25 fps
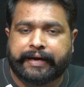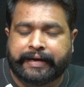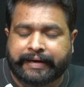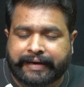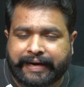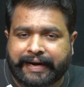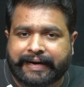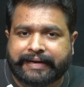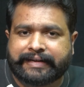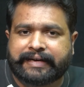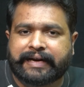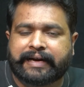
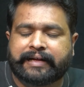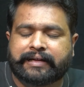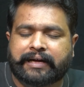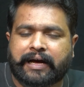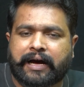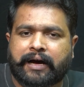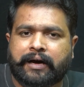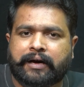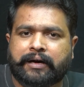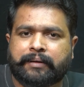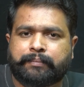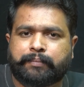इंग्लैंड
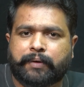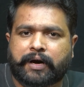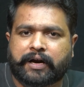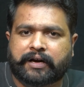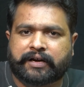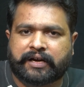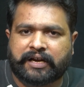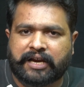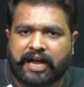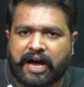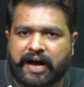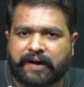के
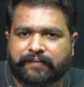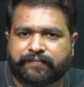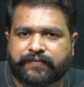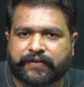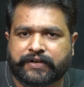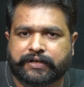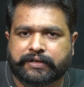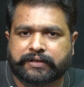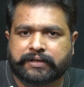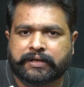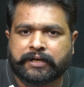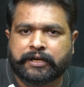खिलाफ
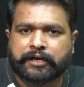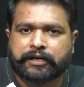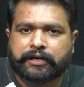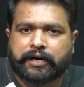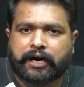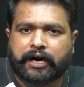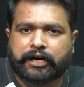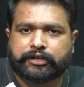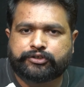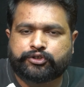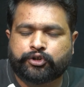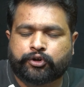
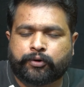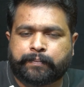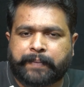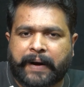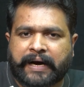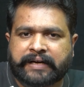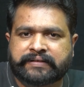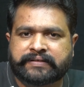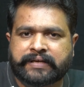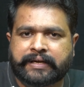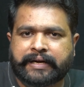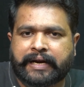जो
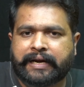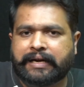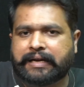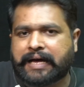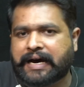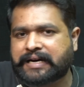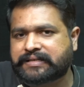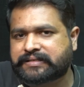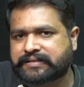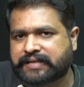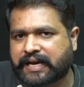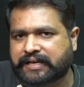पाकिस्तान ने
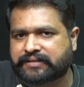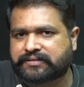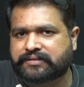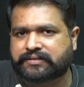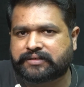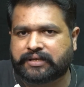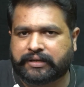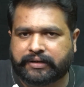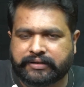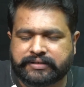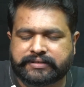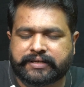लास्ट टेस्ट
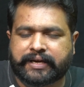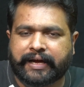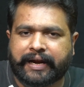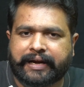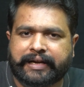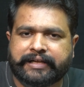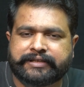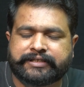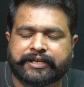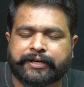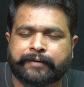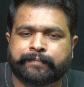सीरीज
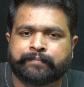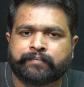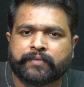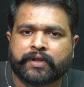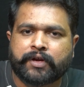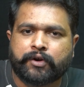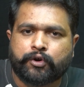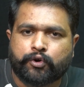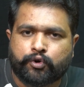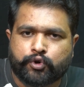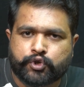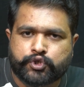खेली थी
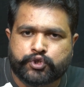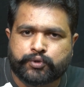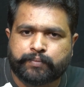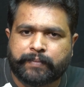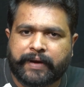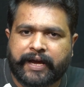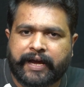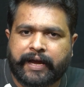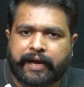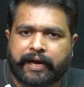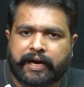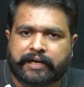
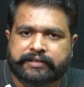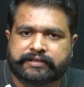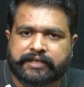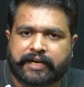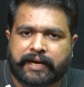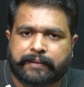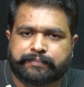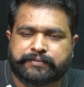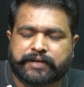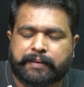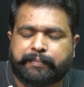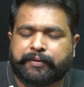उसमें
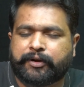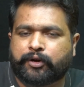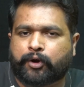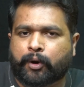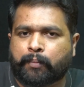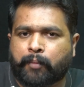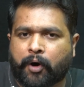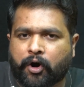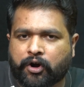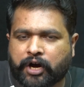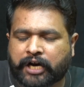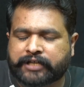जनाब जब
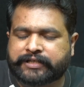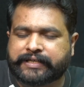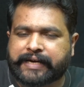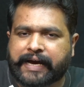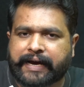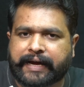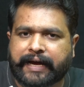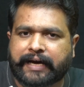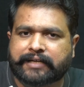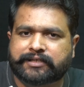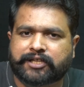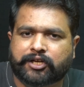इनको मौका
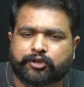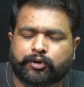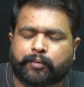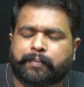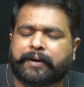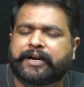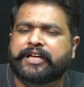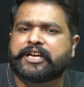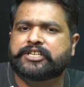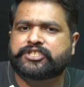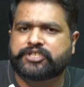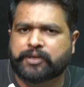दिया गया था तो
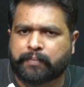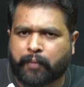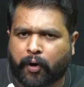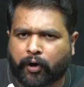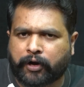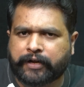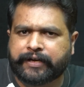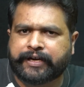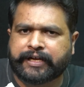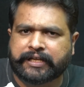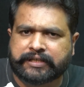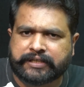बड़ी अच्छी
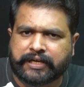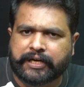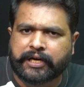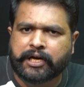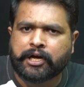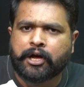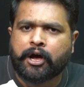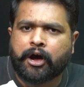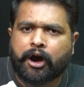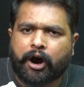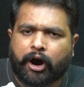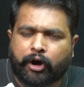बॉलिंग की थी
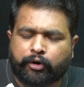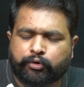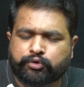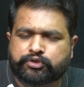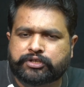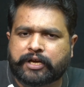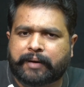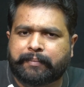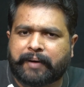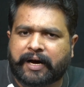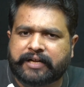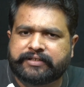और
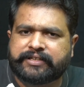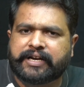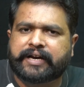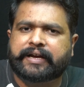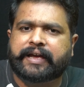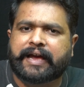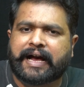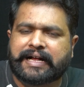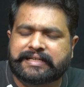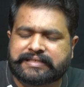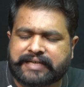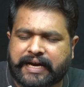उसके बाद यह
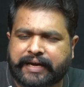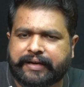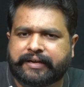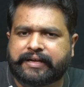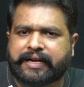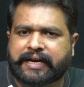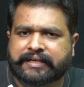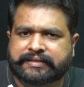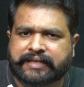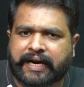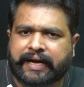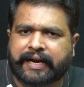ख्याल जाहिर
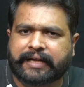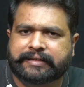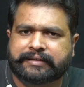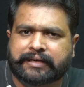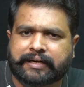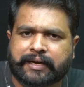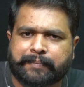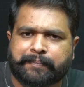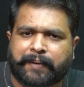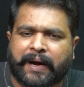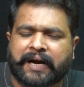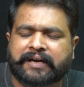किया जा रहा
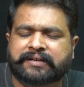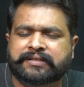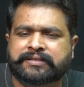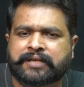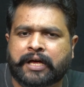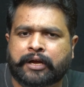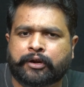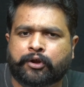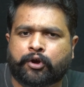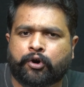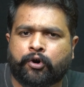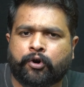था कि
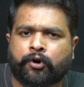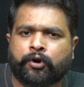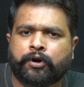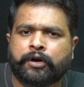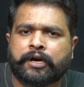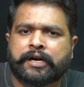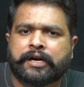पाकिस्तान को